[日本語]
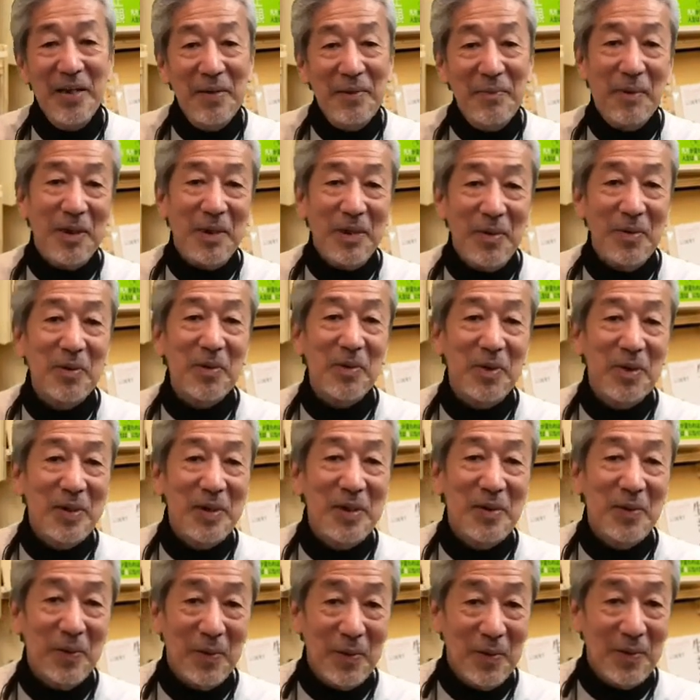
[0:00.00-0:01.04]
もう日本人
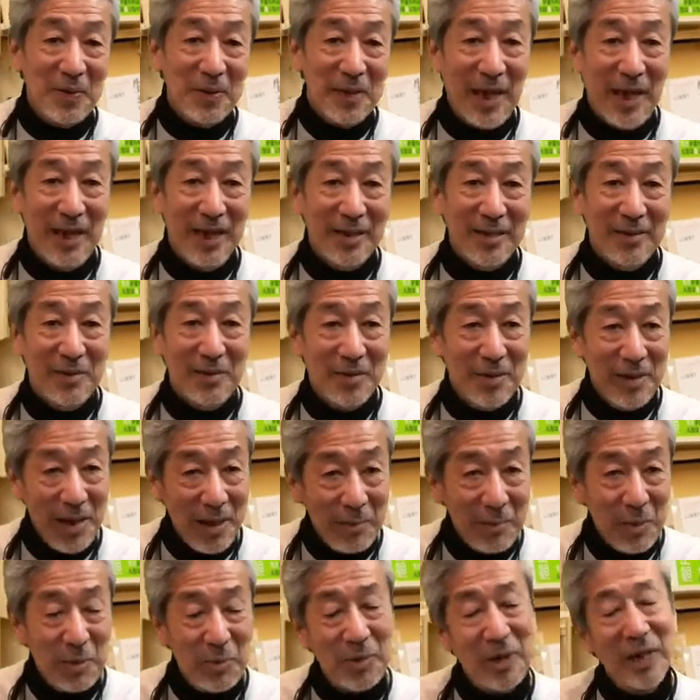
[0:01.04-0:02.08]
の作家って言ったら
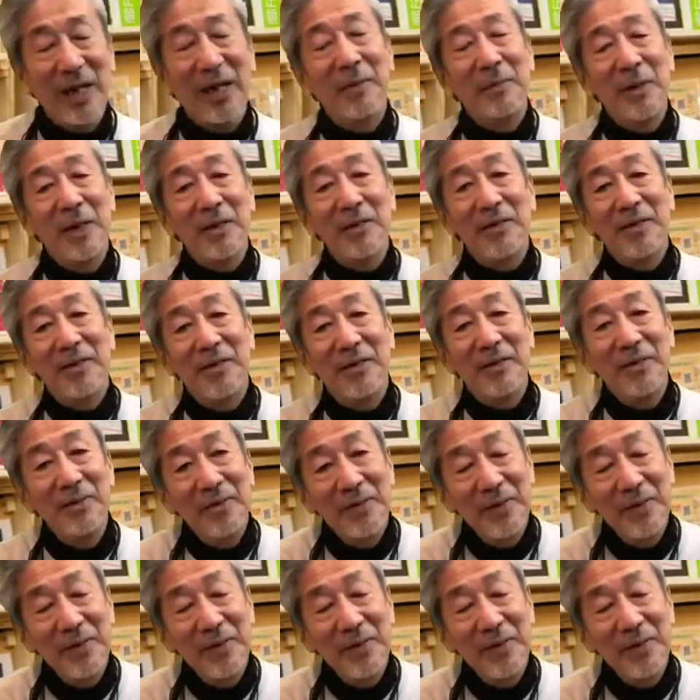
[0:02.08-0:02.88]
もう村上春樹っていうふ